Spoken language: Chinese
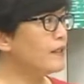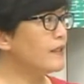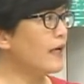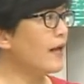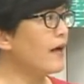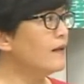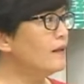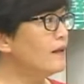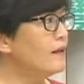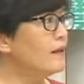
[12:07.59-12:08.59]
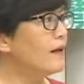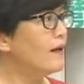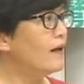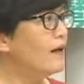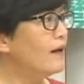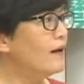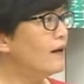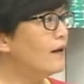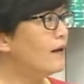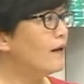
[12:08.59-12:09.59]
减量，
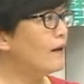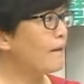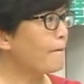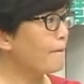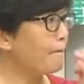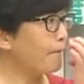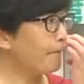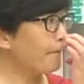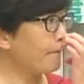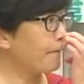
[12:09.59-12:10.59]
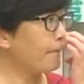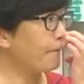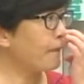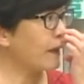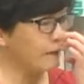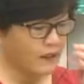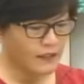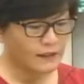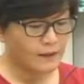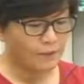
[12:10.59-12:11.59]
不，这个就是很困难。不
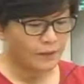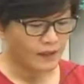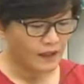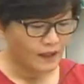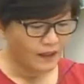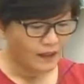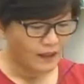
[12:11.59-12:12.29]
是，就是因为没有